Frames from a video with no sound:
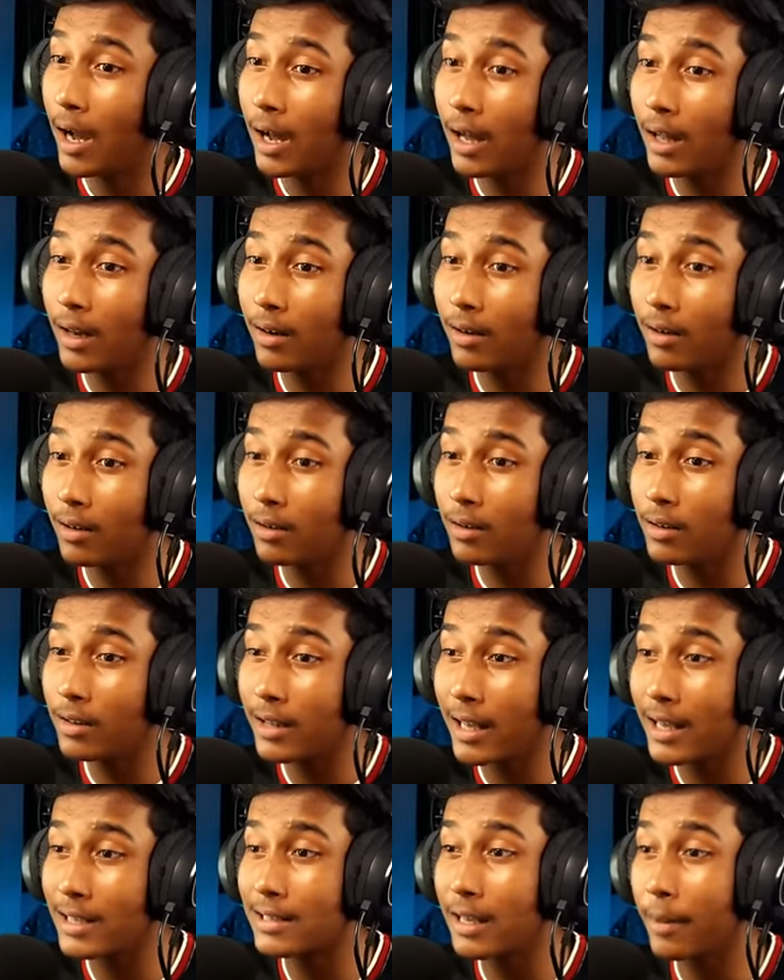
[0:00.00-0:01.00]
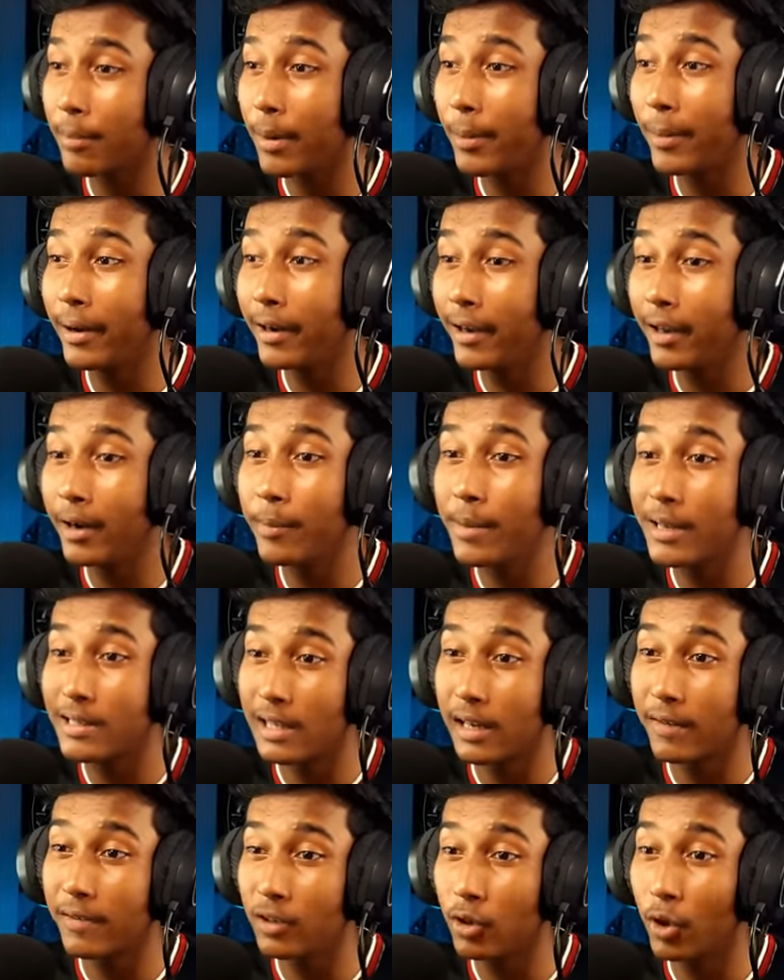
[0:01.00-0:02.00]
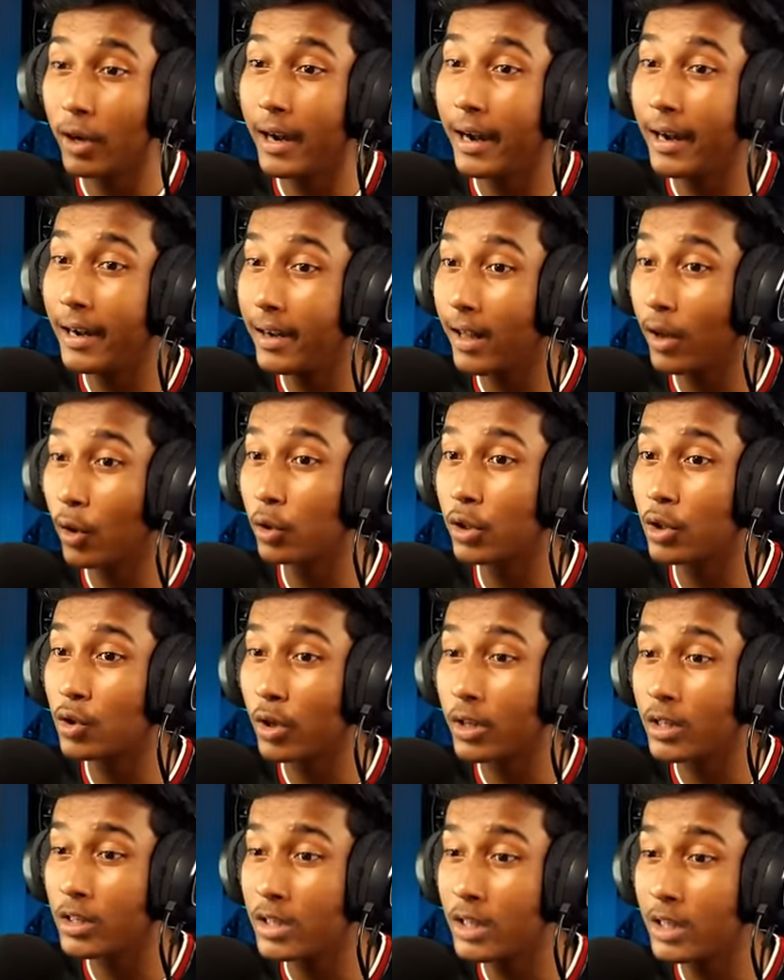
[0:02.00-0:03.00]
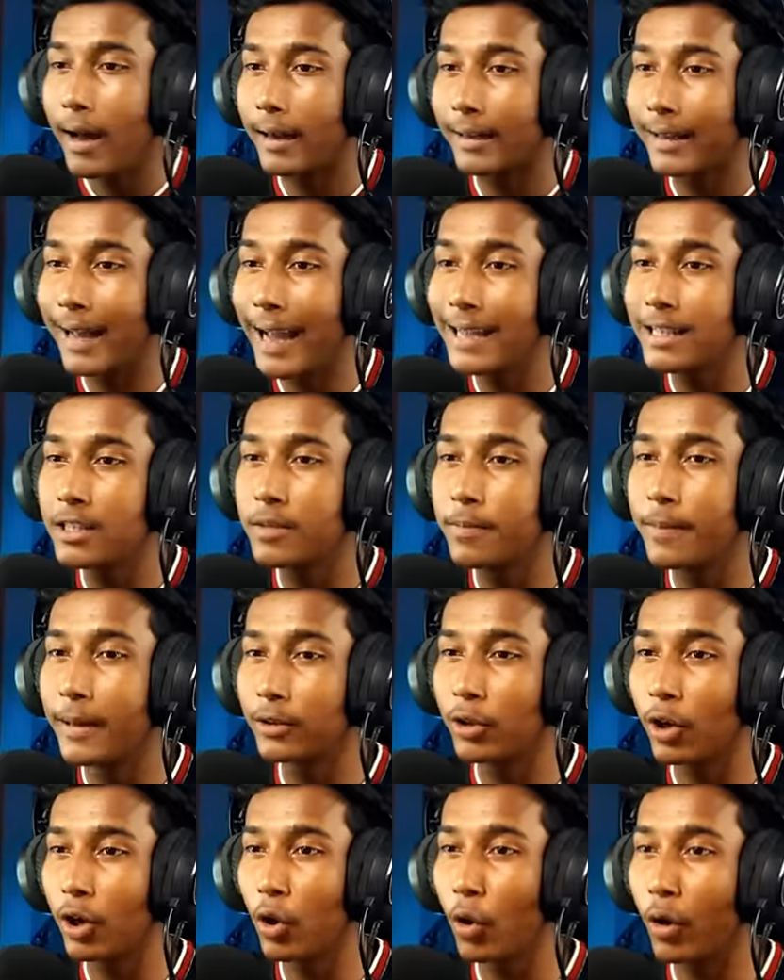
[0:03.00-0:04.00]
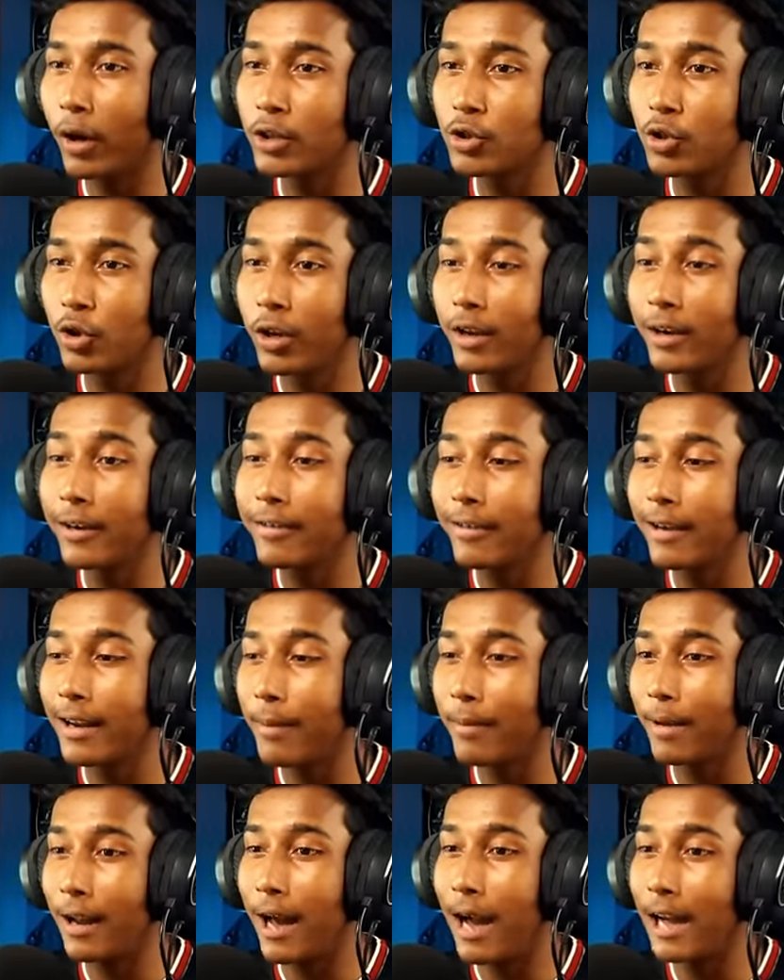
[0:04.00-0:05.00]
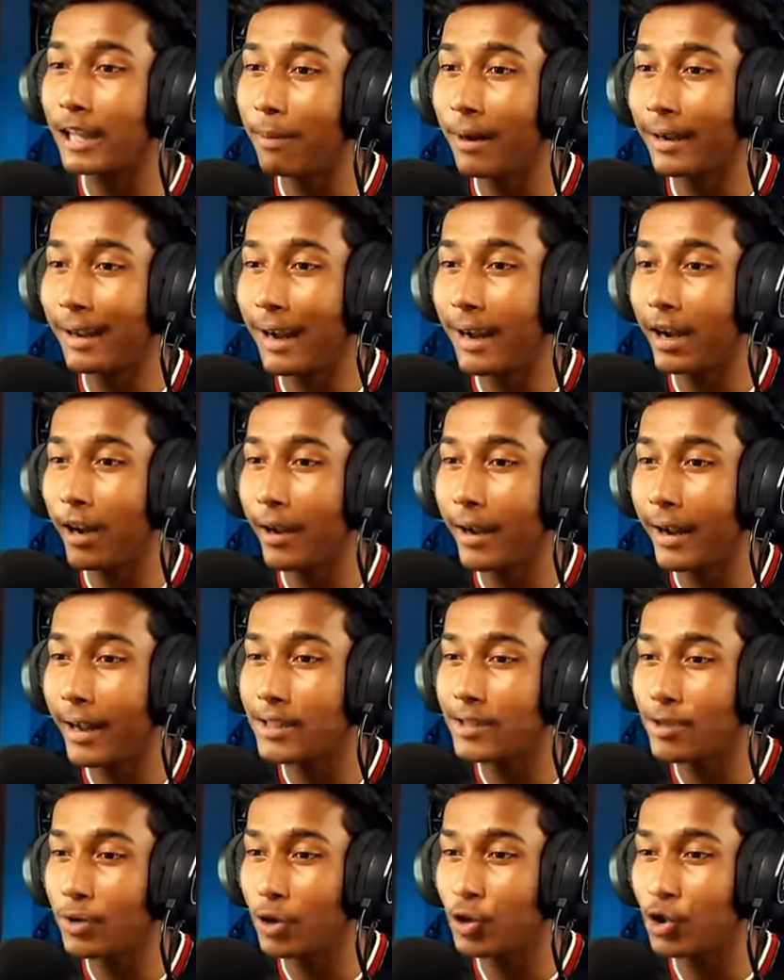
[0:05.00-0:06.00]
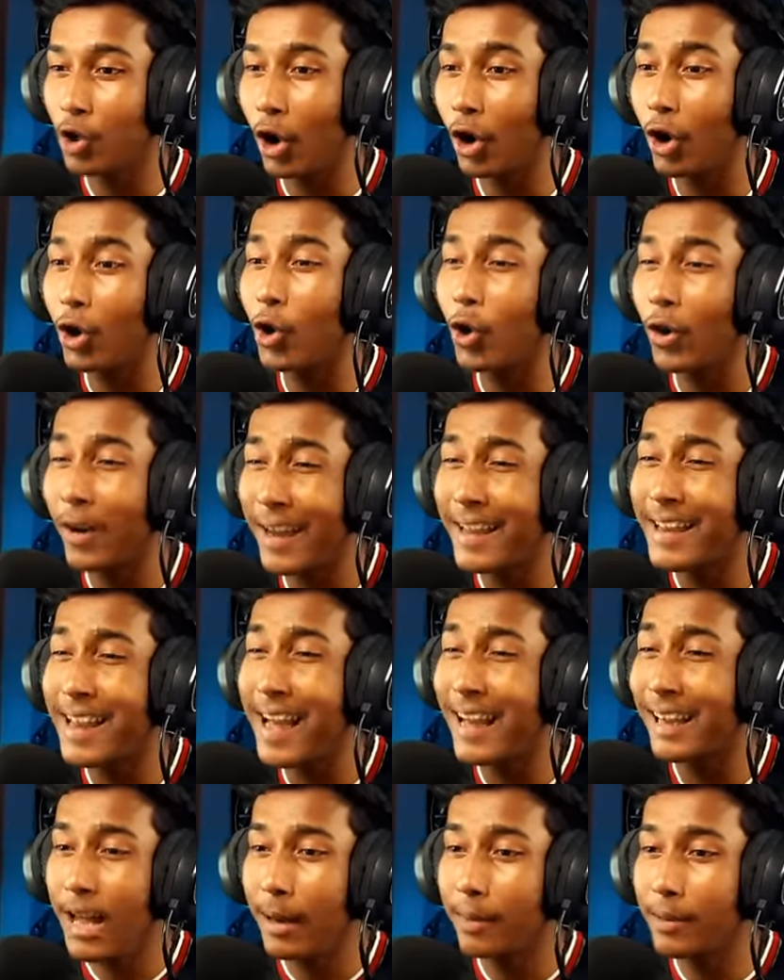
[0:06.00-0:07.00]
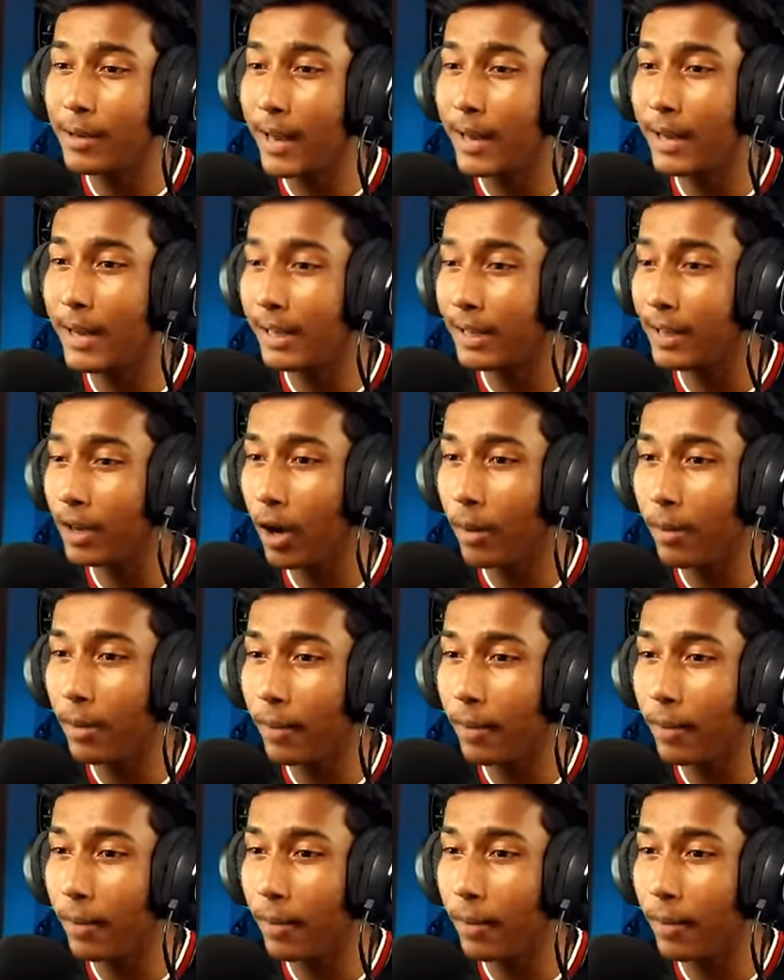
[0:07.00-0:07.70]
আর ইয়াস আমরা ম্যানিটারি বেসের ভেতরে এন্টার হতে চলেছি আর গাইজ ভেতরে ঢোকার জন্য লিটারেলি আমার হাত পা ঠান্ডা হয়ে গেছে তো চলো ঢোকাই যাক আমি জানি না কি হবে